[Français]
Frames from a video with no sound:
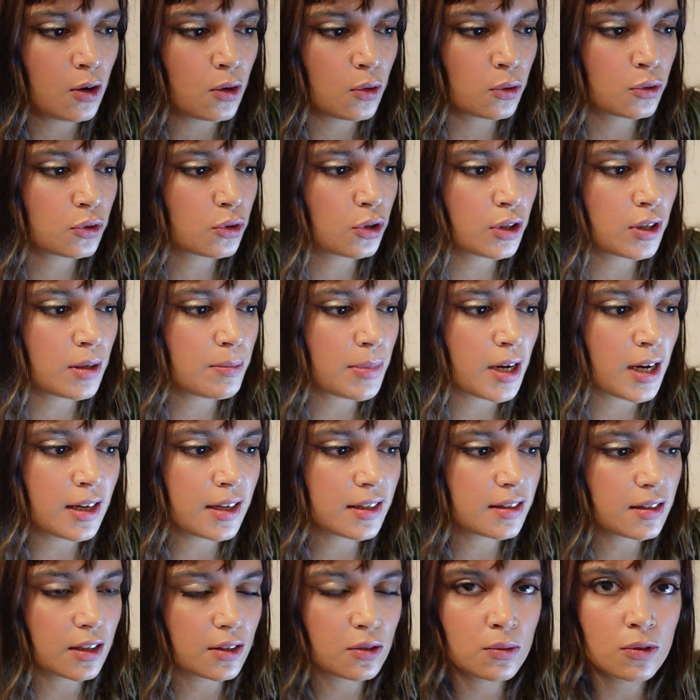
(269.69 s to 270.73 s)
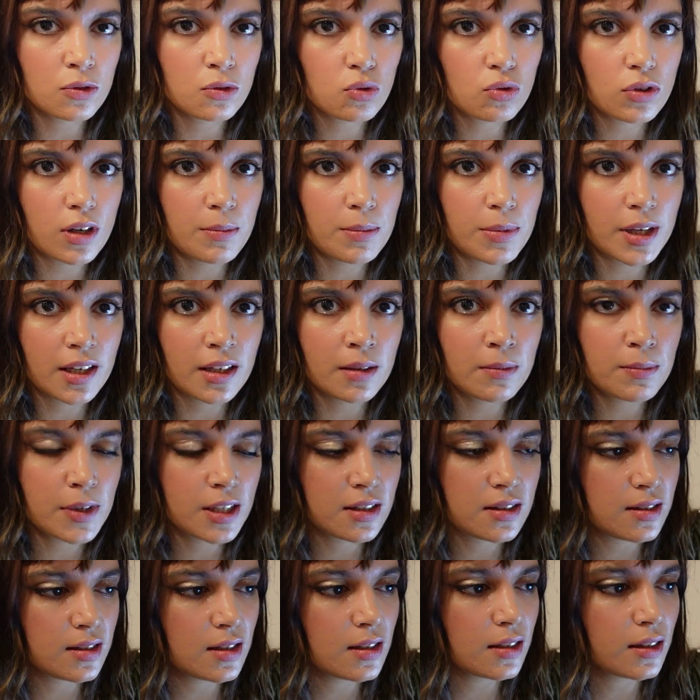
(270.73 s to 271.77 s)
on ne connaît pas exactement toutes les
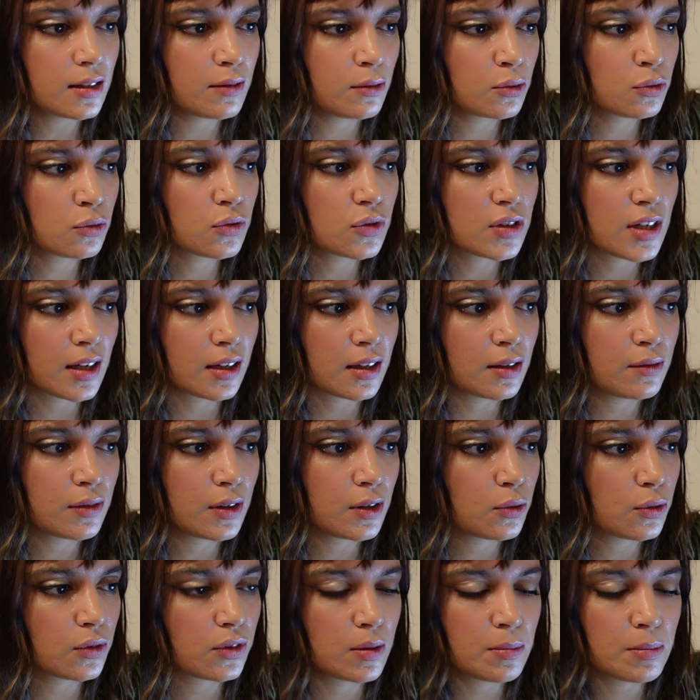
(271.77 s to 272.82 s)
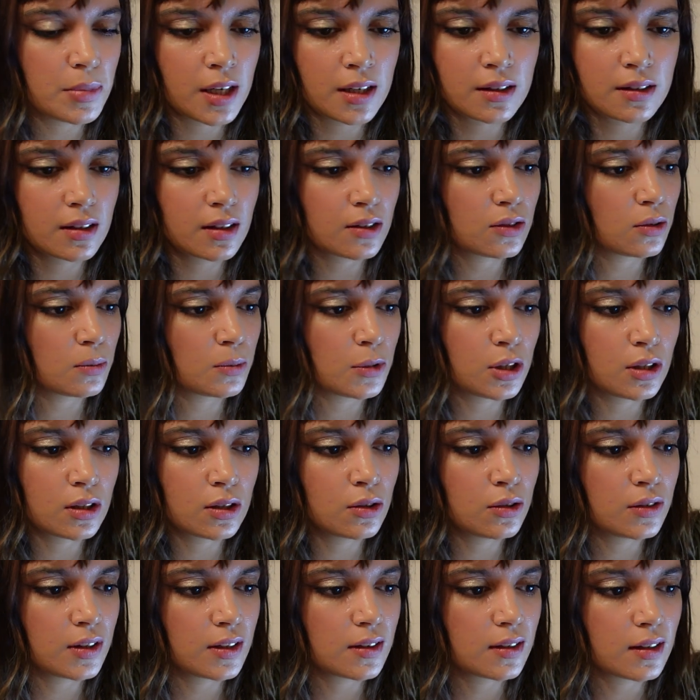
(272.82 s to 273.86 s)
péripéties qui vont nous arriver, on ne sait pas exactement à
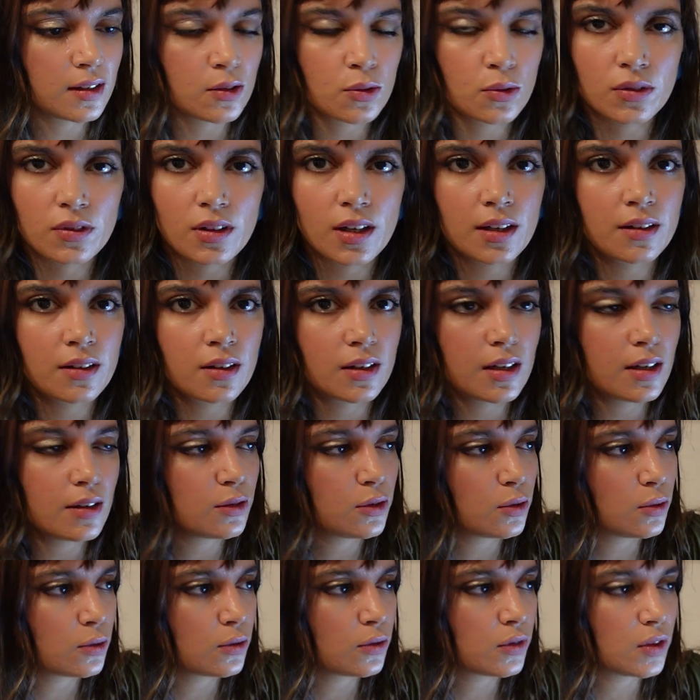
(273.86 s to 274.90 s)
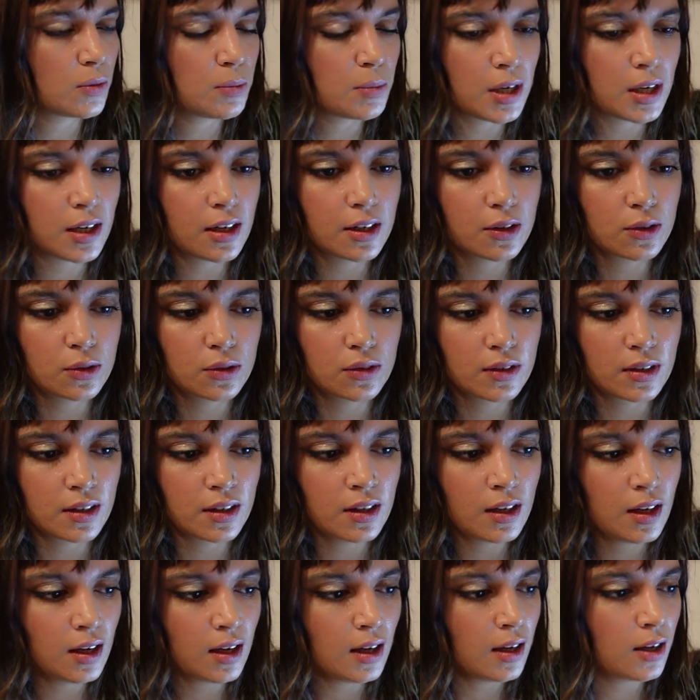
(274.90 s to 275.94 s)
côté de qui on sera dans l'avion, on ne sait pas à côté
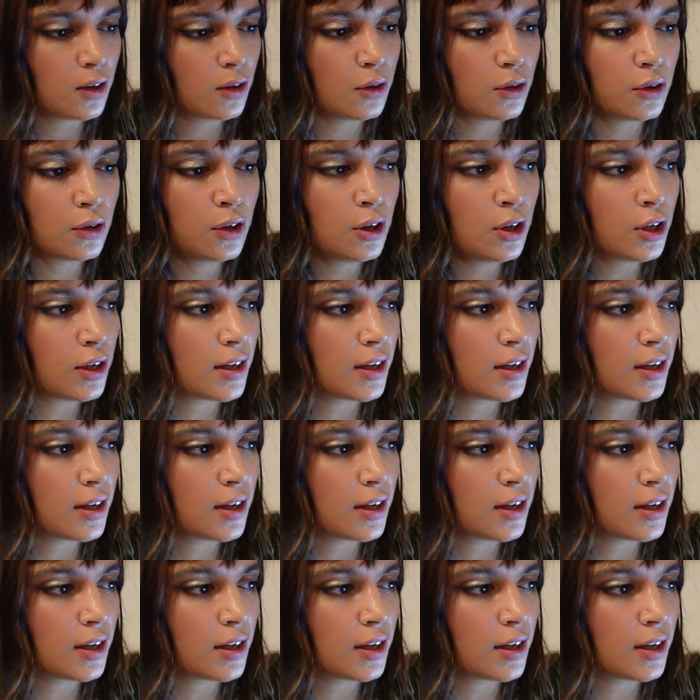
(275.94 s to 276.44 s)
euh,